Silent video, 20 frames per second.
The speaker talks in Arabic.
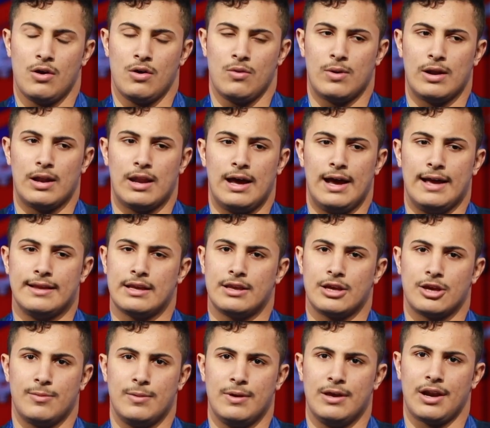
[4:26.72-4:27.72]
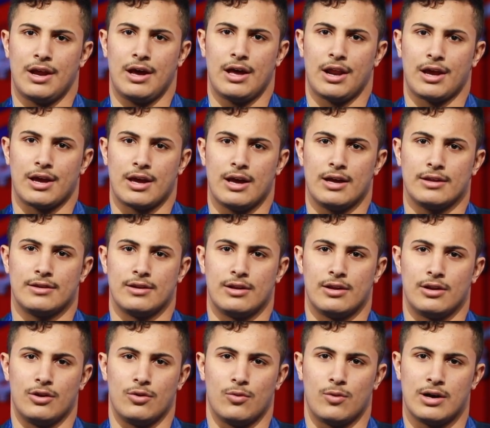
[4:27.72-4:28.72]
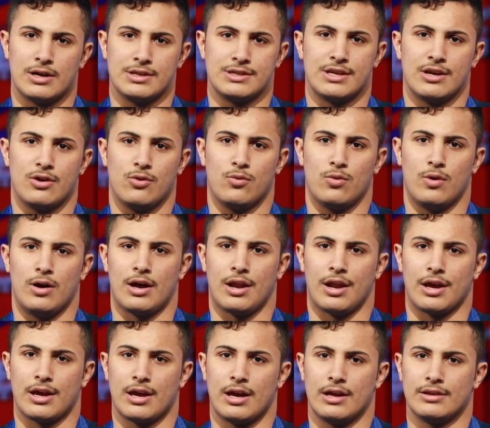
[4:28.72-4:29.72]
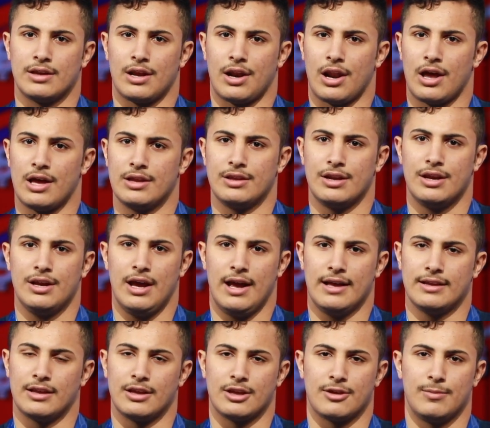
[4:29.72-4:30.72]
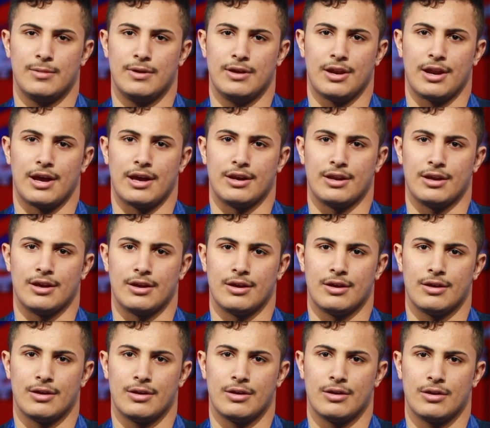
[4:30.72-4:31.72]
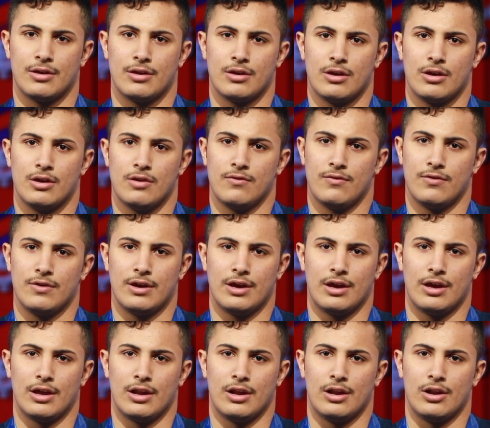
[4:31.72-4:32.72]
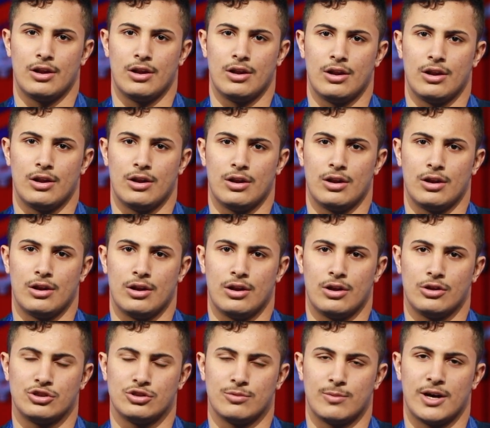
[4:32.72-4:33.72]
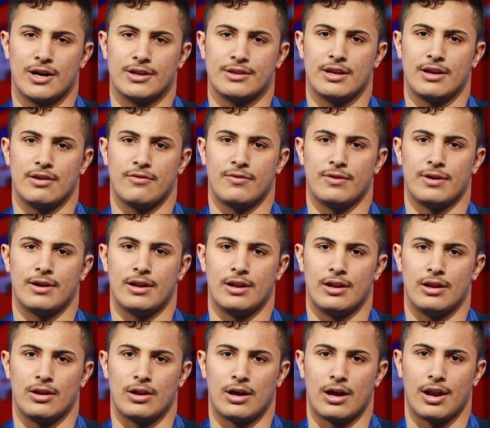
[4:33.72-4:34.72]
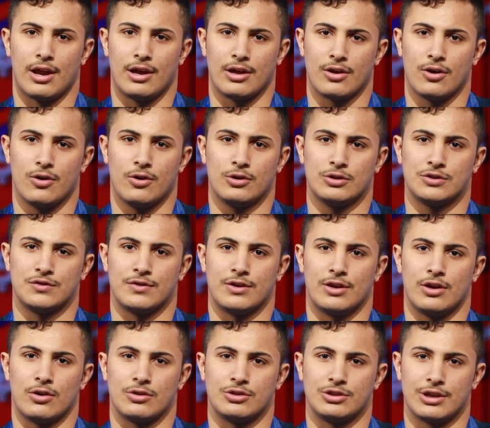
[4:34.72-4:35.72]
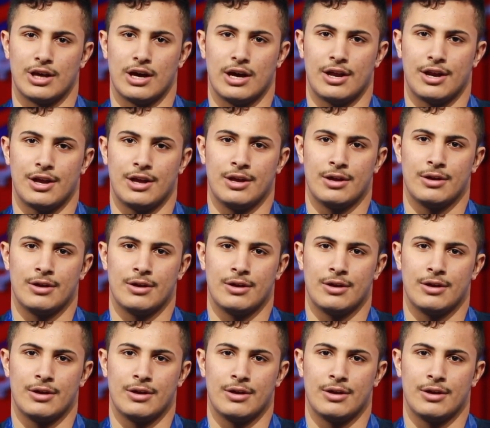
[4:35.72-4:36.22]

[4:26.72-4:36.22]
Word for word: والله عدد كبير حركات النوازه وحركات الراندري عدد كبير يعني في الشماته في جوش في لوتشيغاري